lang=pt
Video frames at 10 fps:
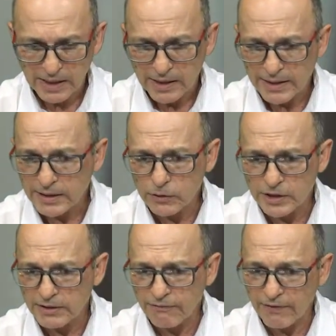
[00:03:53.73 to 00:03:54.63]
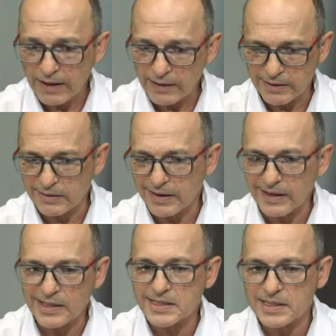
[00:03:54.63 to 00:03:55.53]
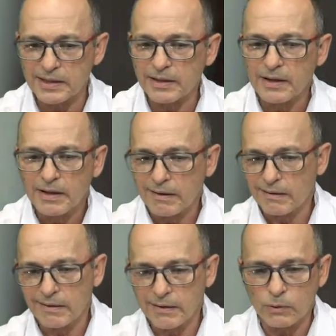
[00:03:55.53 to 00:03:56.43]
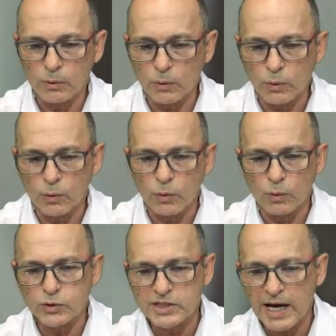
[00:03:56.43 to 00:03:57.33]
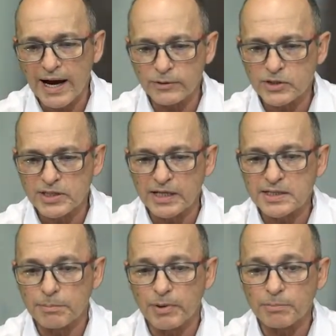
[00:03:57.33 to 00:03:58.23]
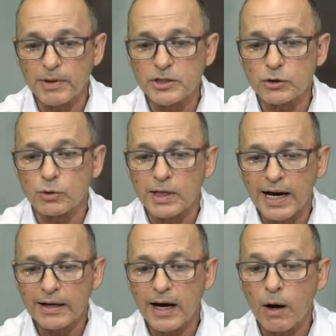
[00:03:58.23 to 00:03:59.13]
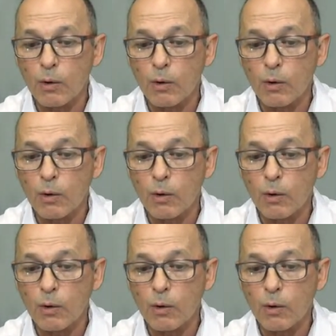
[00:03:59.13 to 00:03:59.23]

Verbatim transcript: Na teoria fala que tem que ser, é, os raios têm que ser perpendicular ao